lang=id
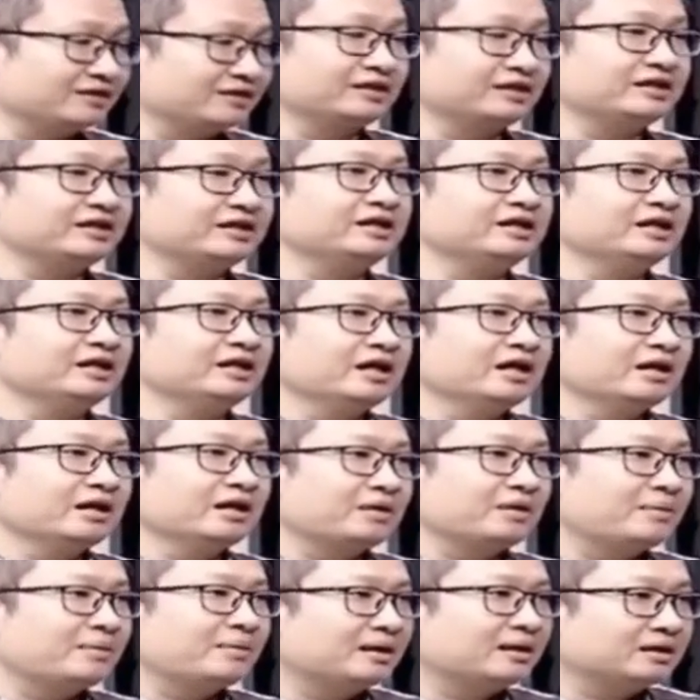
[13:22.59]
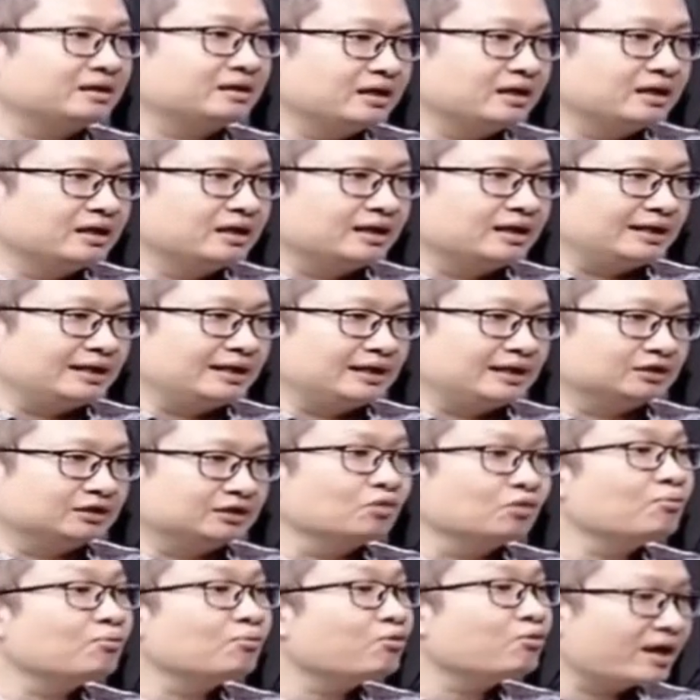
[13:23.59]
Okay. Jadi memang uh,
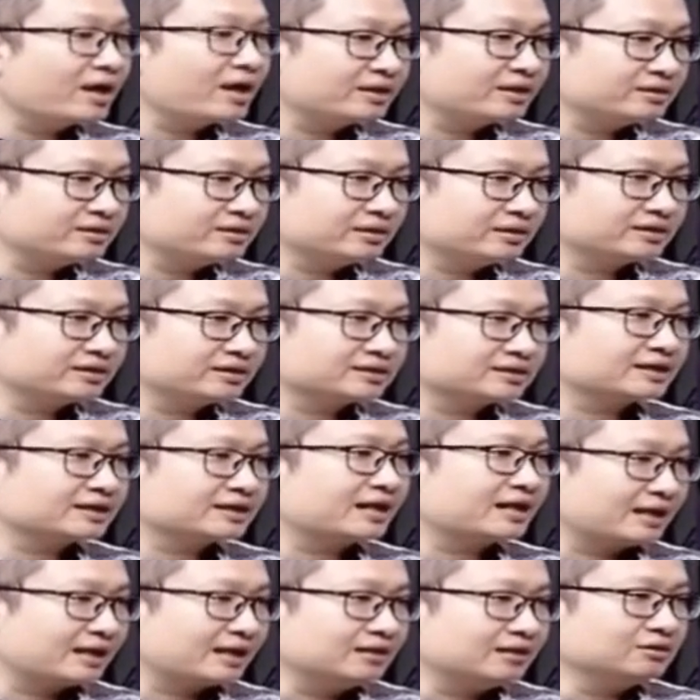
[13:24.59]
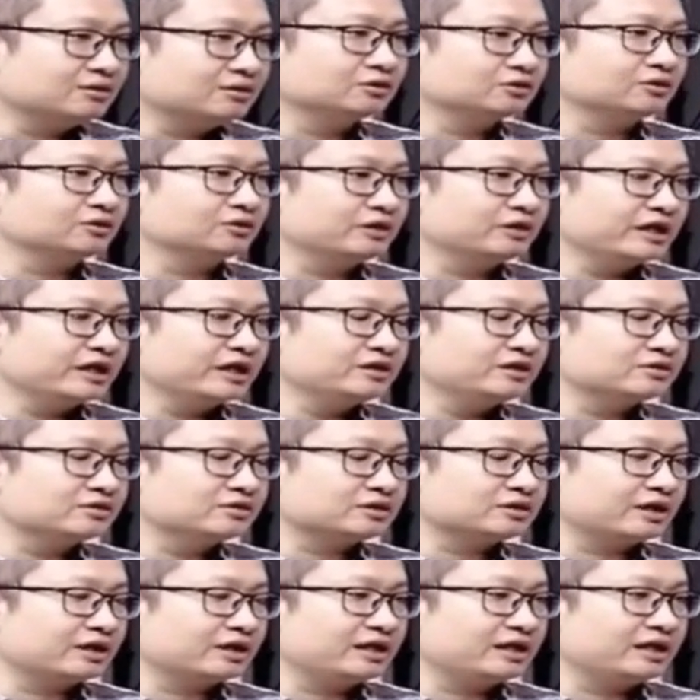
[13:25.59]
tumpuan sekarang untuk
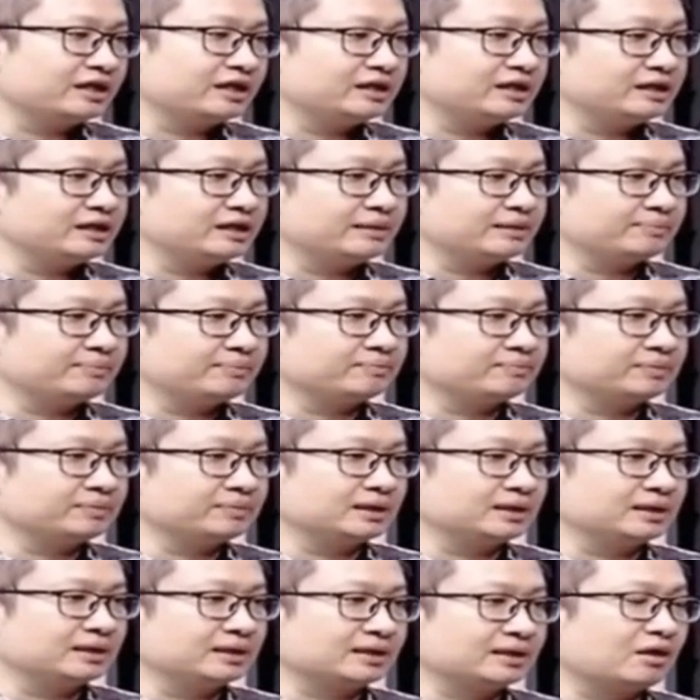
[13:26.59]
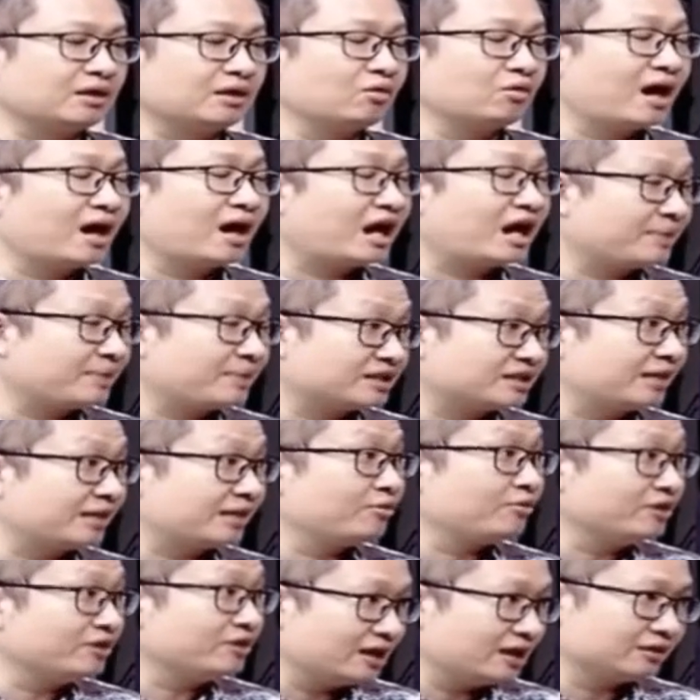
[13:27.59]
industri uh, keuangan pasar
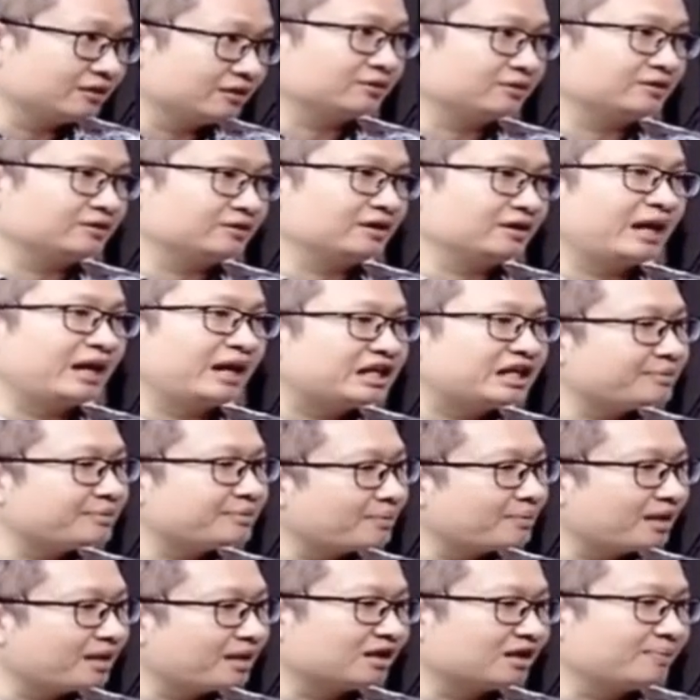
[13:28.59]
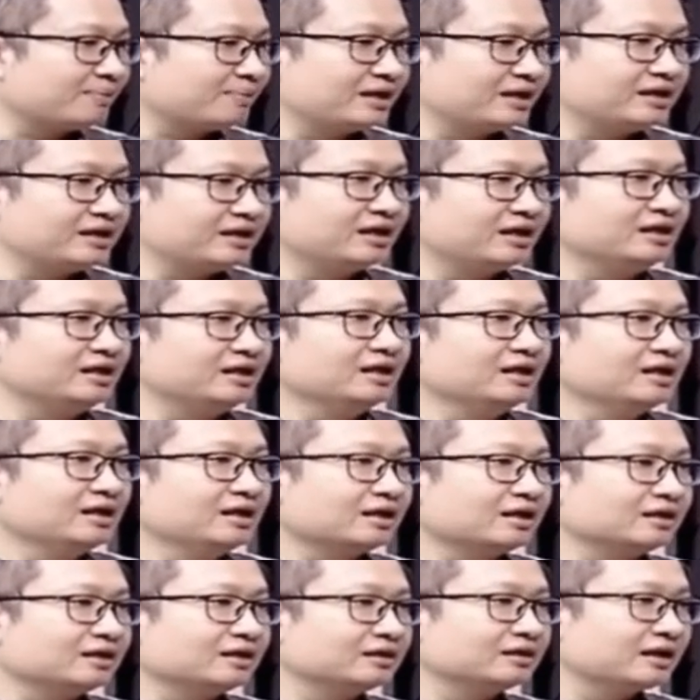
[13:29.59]
modal terutama ini memang kepada
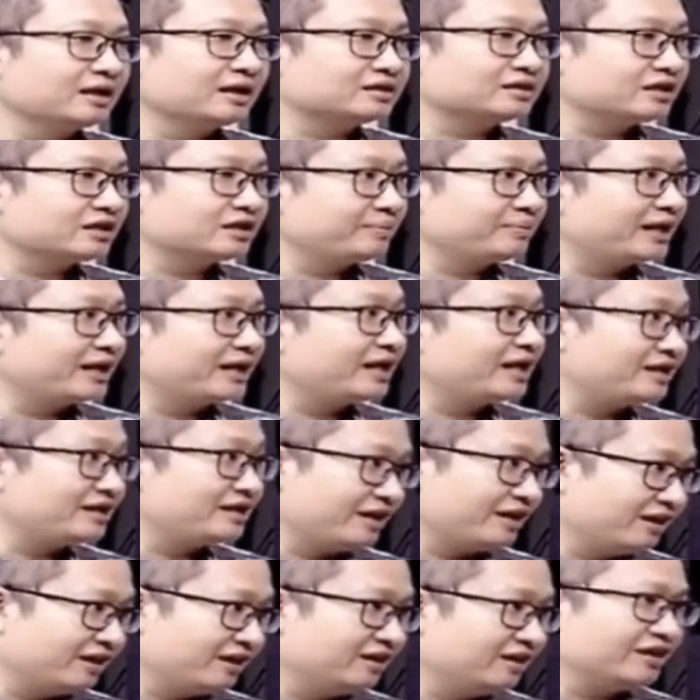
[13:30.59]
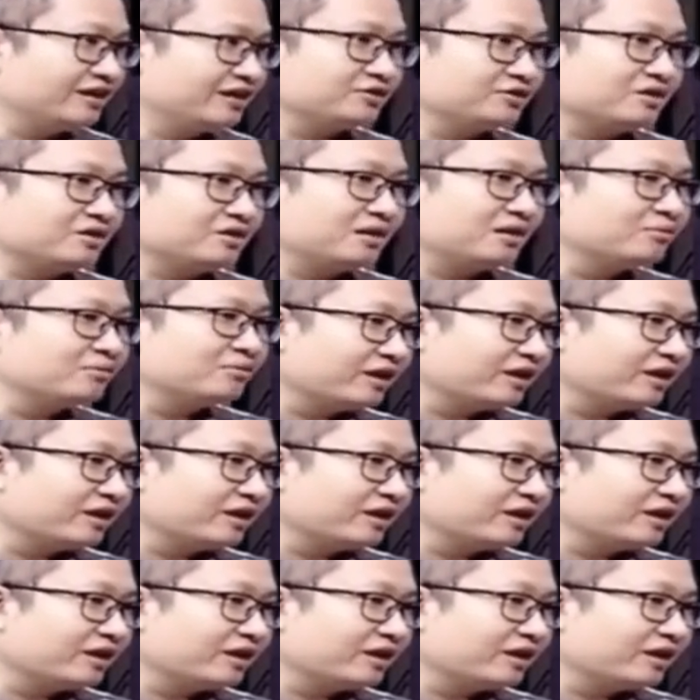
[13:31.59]
generasi milenial dan juga hmm.